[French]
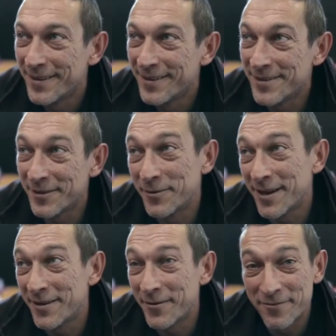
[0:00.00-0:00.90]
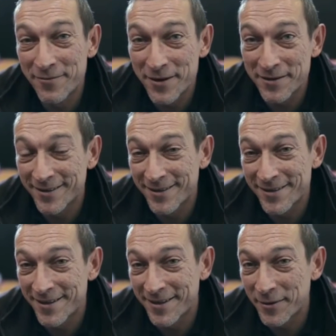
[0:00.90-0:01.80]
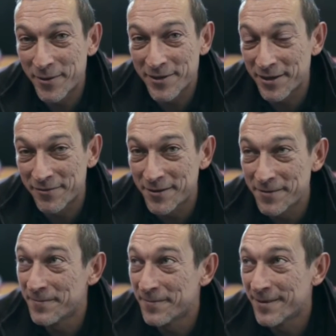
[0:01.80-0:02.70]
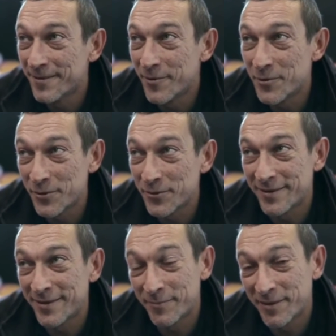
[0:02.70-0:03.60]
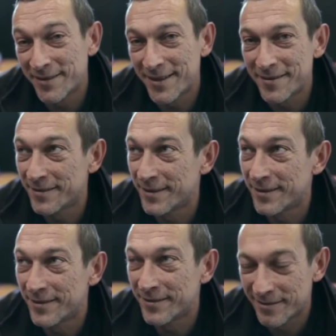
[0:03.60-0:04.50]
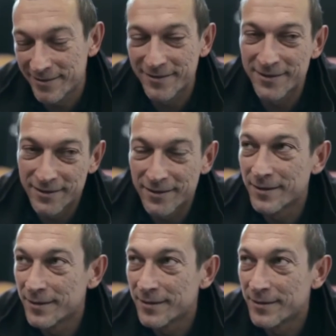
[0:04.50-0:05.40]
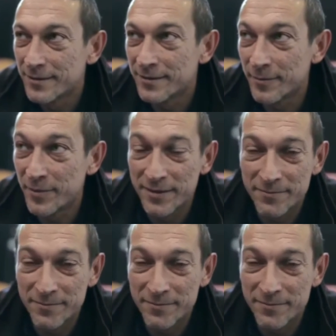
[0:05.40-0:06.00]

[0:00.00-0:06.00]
Déjà toute l'année on les voit, c'est déjà un cadeau à chaque fois. Aujourd'hui c'est spécial, c'est euh, c'est bien.